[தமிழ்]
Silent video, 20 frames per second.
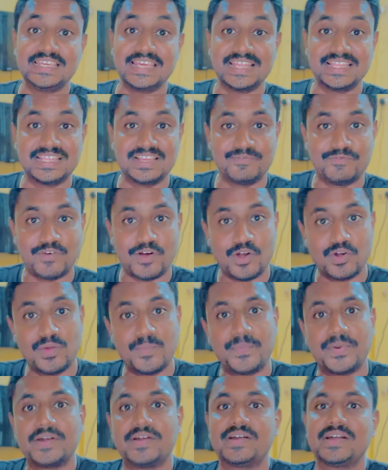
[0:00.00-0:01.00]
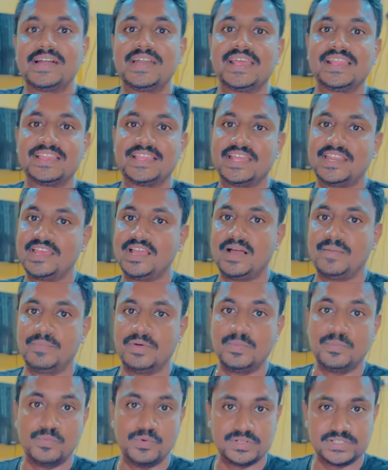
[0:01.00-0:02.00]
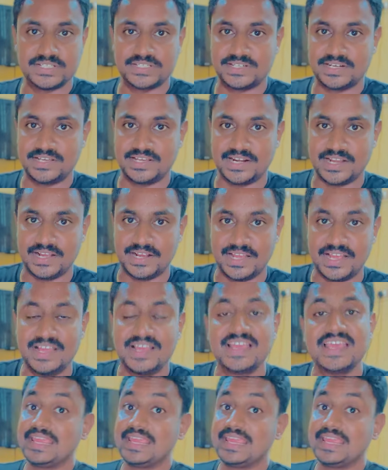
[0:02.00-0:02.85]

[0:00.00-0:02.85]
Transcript: எதை ஃபாலோ பண்ணணும்னே தெரியாமல் முழிச்சிட்டு இருக்கிறாங்க